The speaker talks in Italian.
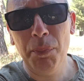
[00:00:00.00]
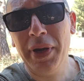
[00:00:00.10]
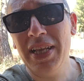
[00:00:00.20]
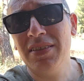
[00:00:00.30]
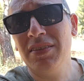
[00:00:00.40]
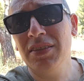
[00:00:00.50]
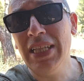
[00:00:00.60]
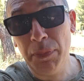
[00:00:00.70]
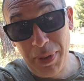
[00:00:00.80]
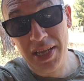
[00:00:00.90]
prest
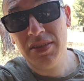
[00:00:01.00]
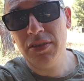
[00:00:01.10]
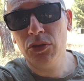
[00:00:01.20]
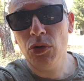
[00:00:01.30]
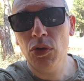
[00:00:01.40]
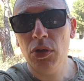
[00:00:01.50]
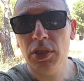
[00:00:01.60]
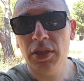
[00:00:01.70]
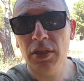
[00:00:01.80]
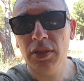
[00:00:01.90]
dal prestito
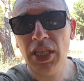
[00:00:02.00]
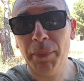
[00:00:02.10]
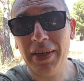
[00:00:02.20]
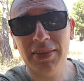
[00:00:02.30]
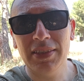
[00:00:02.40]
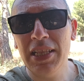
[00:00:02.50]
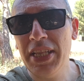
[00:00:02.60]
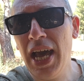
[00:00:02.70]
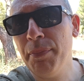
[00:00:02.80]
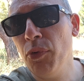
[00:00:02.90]
eh, da parte del
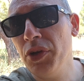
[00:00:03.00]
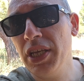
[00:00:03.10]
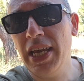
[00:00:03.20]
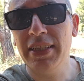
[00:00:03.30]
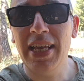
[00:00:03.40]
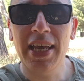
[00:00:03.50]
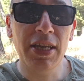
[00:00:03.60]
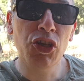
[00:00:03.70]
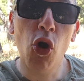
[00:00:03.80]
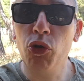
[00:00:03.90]
Napoli ed è
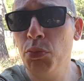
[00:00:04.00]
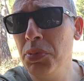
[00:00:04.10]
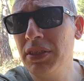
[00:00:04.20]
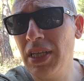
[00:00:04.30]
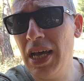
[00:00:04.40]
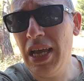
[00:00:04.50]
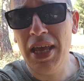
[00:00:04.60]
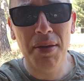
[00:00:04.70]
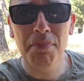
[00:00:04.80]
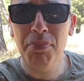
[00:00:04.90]
in orbita
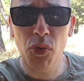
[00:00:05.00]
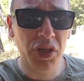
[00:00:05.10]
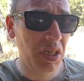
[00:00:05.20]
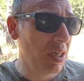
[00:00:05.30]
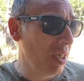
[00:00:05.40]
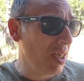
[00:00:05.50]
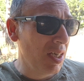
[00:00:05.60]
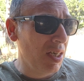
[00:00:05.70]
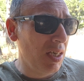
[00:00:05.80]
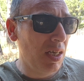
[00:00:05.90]
Empoli.
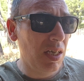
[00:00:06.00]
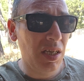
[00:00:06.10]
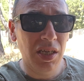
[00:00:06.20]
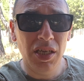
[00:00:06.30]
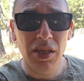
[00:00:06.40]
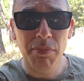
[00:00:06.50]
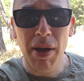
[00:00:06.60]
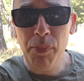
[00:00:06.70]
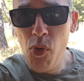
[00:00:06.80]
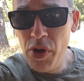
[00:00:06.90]
Eh,
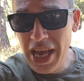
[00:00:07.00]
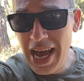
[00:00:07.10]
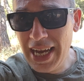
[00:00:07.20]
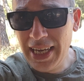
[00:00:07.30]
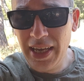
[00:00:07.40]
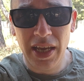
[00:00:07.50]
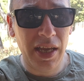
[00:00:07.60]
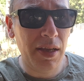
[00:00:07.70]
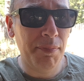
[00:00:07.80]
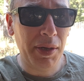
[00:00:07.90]
ma poi
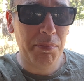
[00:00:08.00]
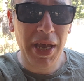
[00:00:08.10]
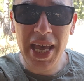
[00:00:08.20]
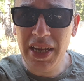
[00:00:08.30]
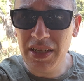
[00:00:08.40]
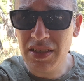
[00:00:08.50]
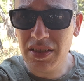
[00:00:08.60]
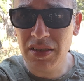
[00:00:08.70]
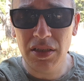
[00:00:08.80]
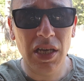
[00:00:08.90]
anche
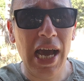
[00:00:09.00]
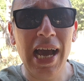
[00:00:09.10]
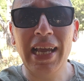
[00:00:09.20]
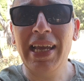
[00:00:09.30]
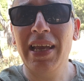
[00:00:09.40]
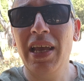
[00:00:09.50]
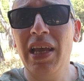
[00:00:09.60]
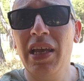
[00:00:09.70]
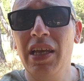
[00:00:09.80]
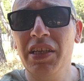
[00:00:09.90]
Barberis,
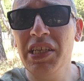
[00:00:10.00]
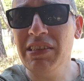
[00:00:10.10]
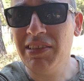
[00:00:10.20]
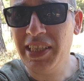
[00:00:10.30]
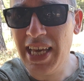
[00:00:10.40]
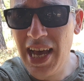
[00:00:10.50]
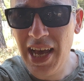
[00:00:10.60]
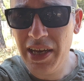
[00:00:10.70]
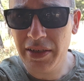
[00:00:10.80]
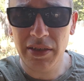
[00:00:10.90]
anche Git
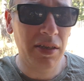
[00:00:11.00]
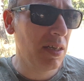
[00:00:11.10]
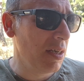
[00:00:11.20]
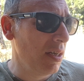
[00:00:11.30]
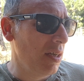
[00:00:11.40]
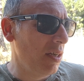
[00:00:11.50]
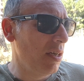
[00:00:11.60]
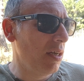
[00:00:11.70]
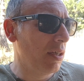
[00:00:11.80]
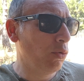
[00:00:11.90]

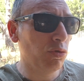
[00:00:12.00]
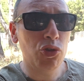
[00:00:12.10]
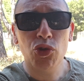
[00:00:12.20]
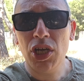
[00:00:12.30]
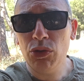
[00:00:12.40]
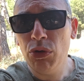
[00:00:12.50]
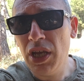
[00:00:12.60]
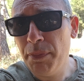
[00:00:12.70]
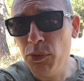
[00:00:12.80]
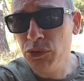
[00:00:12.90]
eh, tutti i giocatori
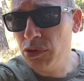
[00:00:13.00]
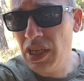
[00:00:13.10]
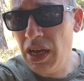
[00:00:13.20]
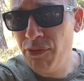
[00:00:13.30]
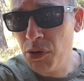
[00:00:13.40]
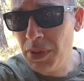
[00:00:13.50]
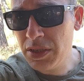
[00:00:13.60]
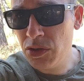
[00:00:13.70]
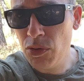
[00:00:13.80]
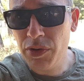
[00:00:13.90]
appunto della
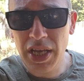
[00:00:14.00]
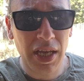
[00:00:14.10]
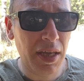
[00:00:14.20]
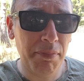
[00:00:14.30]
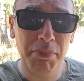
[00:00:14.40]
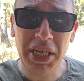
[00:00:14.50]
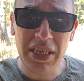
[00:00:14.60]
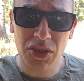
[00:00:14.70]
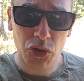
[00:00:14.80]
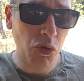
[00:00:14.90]
formazione
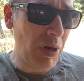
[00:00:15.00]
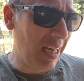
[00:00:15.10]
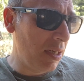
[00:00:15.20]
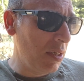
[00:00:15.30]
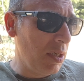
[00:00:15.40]
Brianzola.